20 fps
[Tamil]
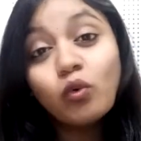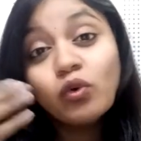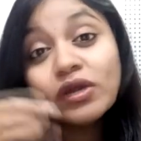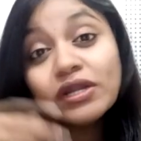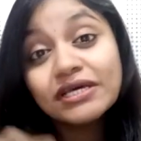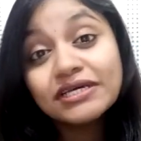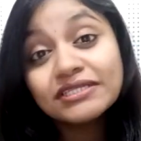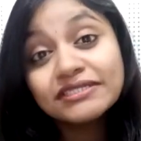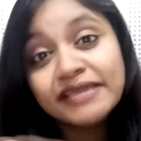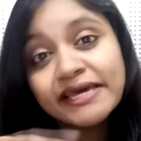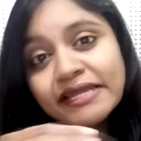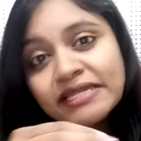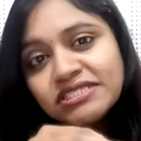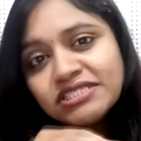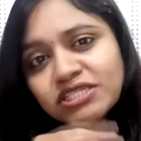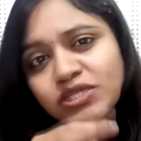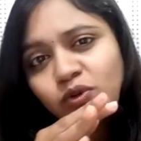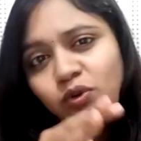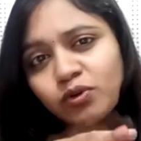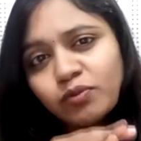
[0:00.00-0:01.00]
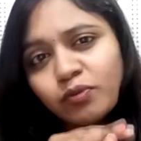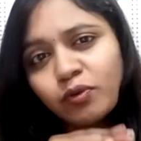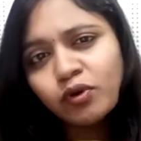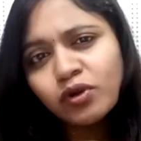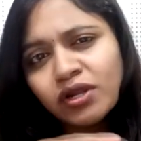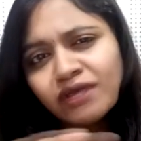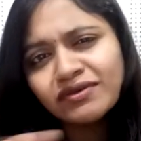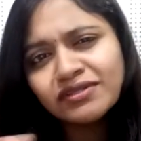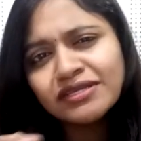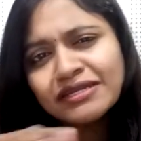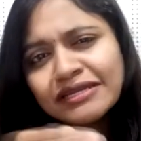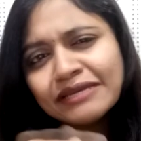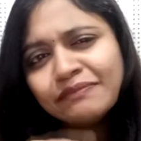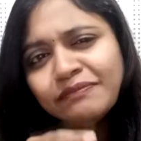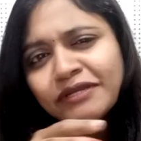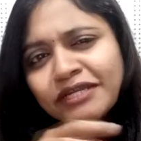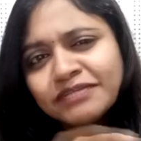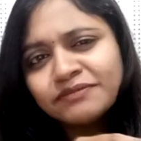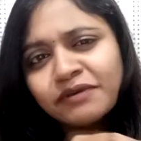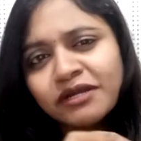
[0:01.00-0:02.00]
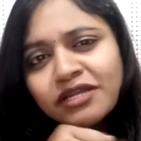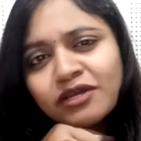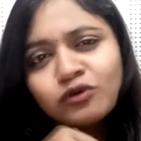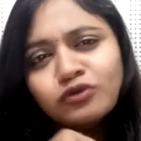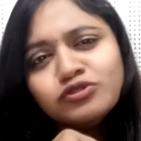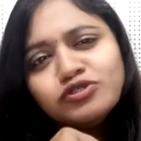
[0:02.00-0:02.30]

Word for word: உங்களுக்கு தெரிஞ்ச ஒரு பொண்ணை வந்து ரீப்ளேஸ் பண்ணி